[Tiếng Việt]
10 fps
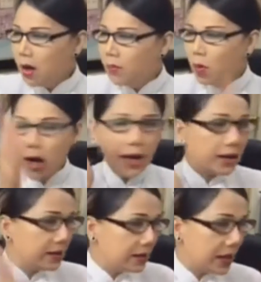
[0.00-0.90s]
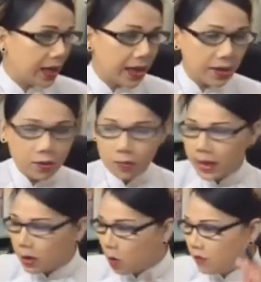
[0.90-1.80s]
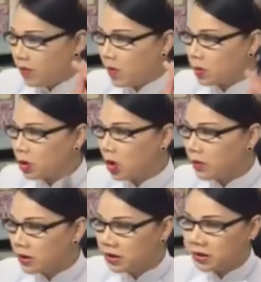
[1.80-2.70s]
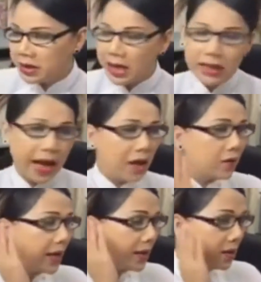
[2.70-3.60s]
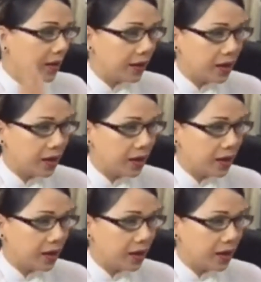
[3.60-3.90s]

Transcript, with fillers: Hôm qua Lisa cũng đã cùng với một số người đã thảo ra những